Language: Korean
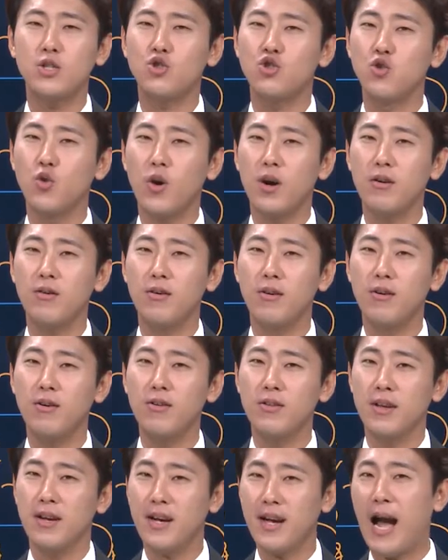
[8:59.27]
중요한
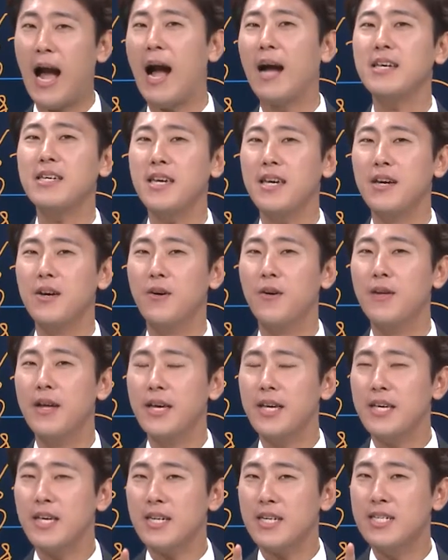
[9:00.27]
건 강의예요.
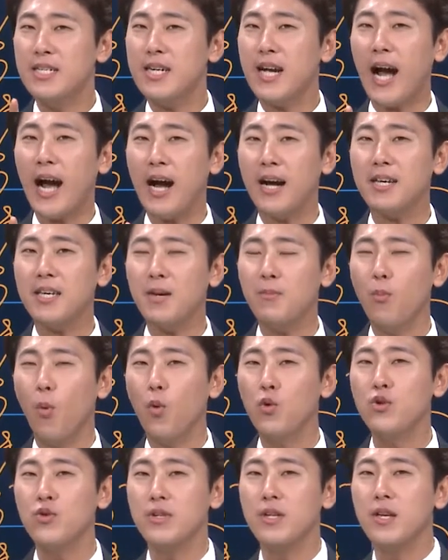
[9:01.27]
그 강의의
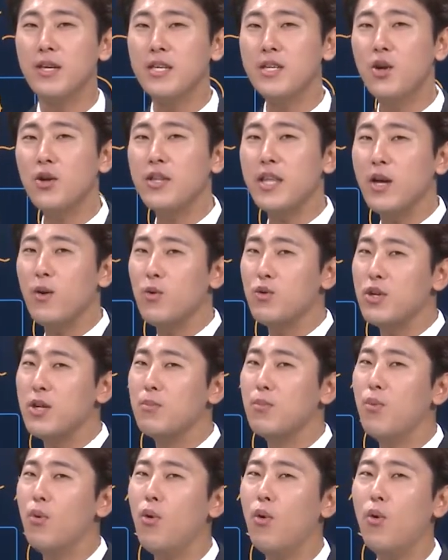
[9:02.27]
모든 이런 내용들이
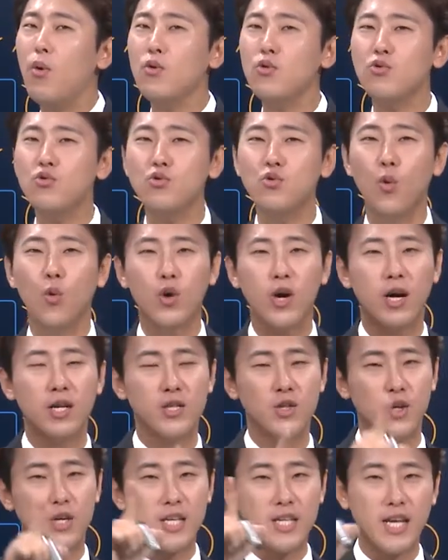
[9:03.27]
모두
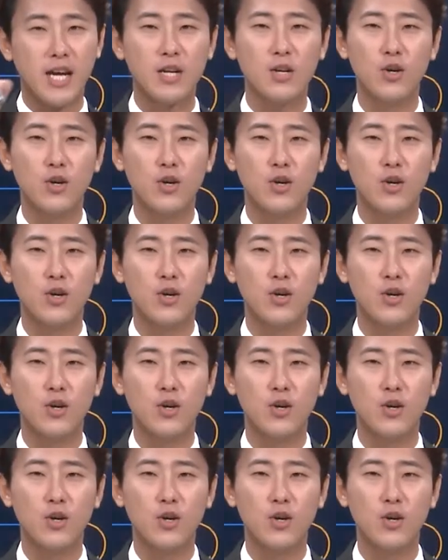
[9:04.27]
녹여져 있다는